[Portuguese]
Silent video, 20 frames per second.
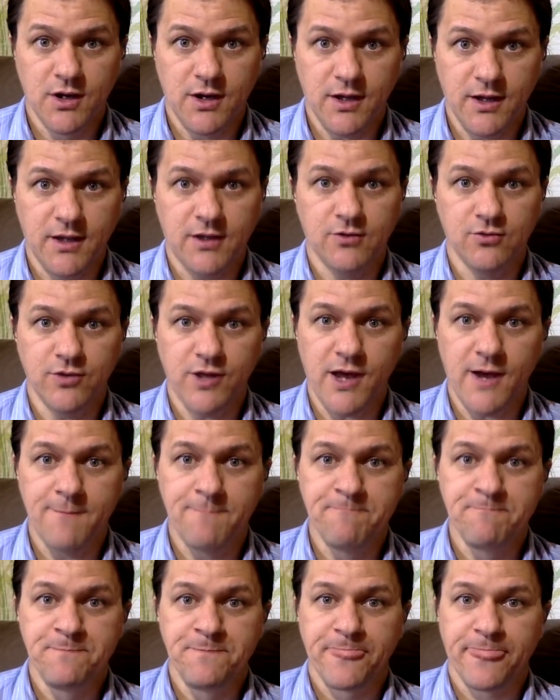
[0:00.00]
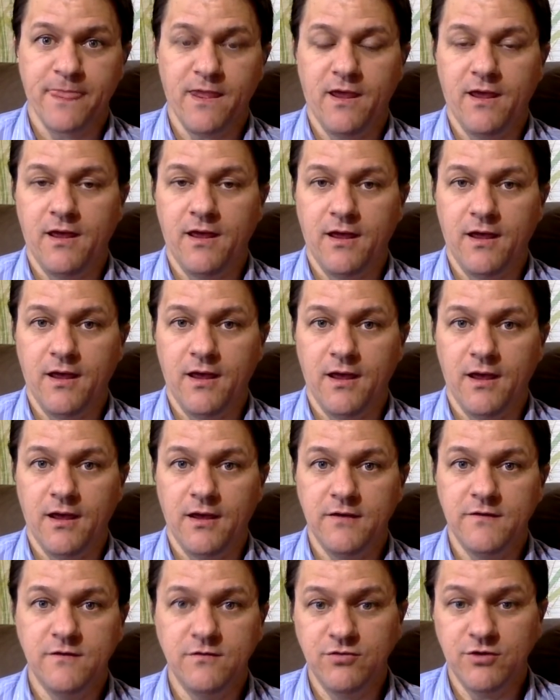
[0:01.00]
Né? Não dá. É,
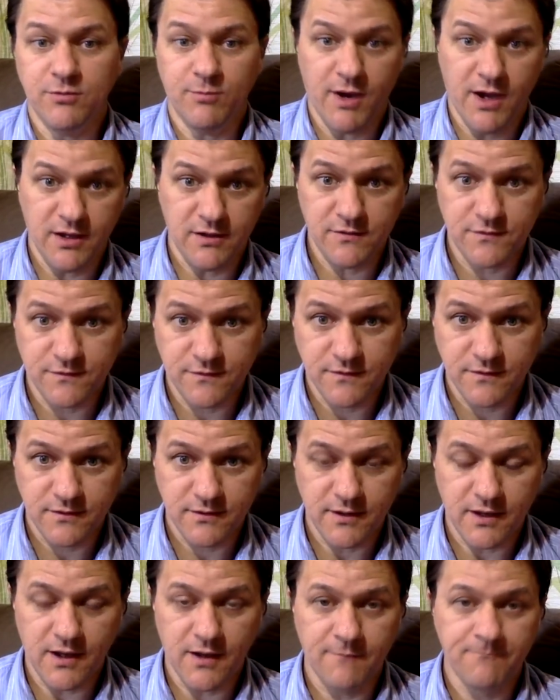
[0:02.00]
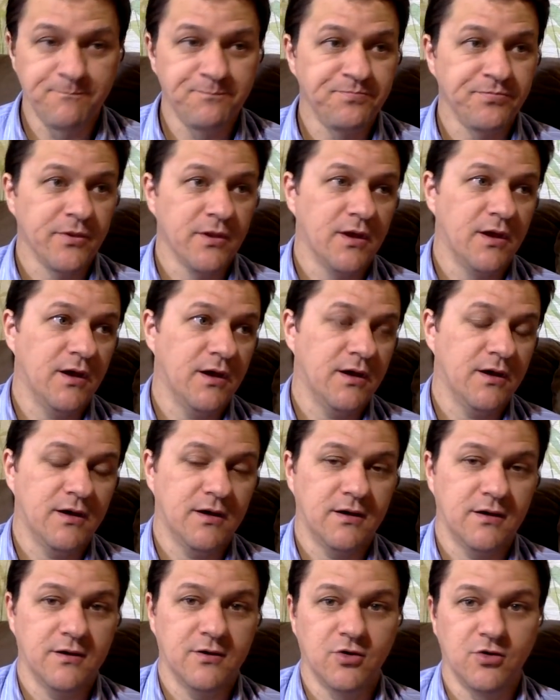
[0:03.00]
e se vir mais, tá?
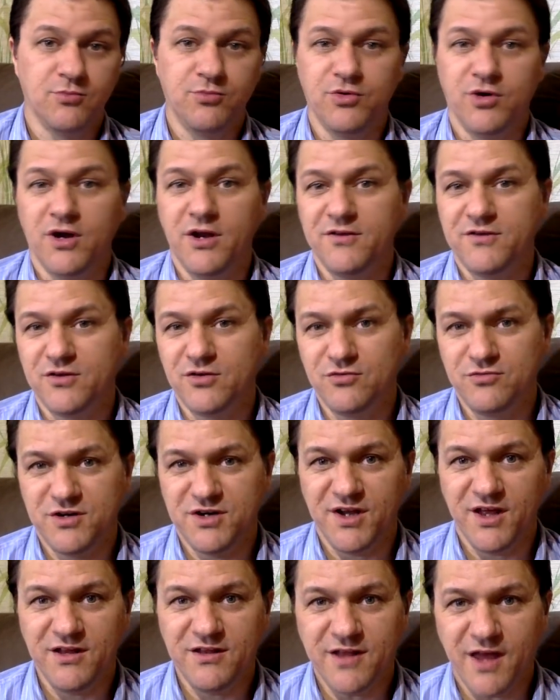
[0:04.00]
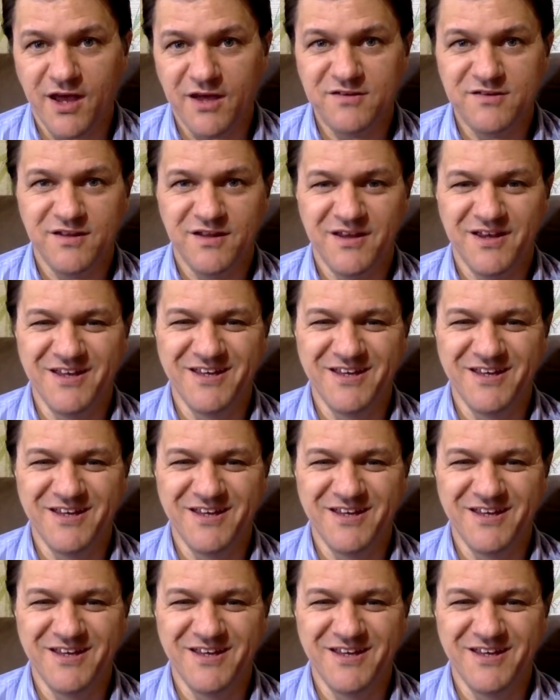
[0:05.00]
Uh, pior é se não vir nem 10, né?